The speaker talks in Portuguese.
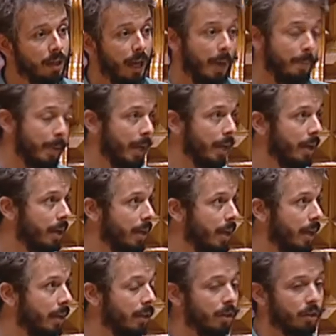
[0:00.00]
É pena
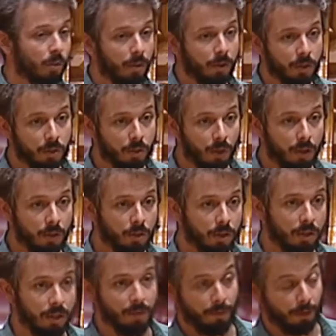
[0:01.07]
é que as
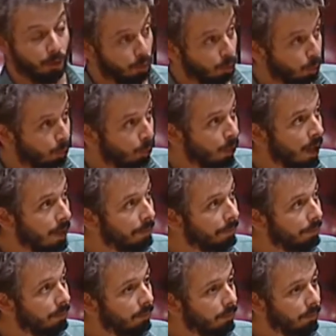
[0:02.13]
condições de infraestrutura
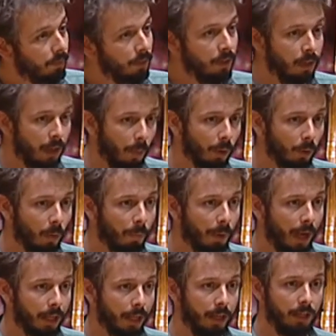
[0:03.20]
não
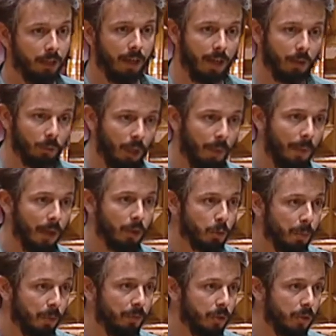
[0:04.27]
acompanhem nem o trabalho
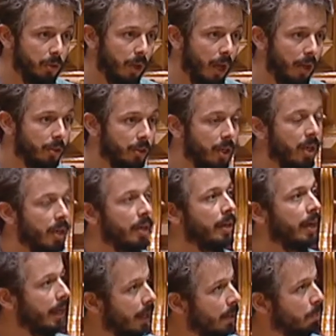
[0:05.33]
dos profissionais,
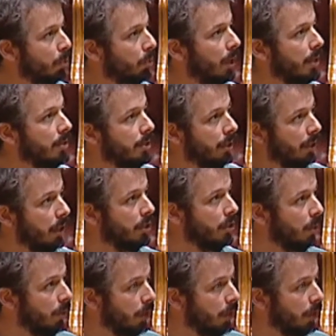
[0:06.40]
nem a importância que esta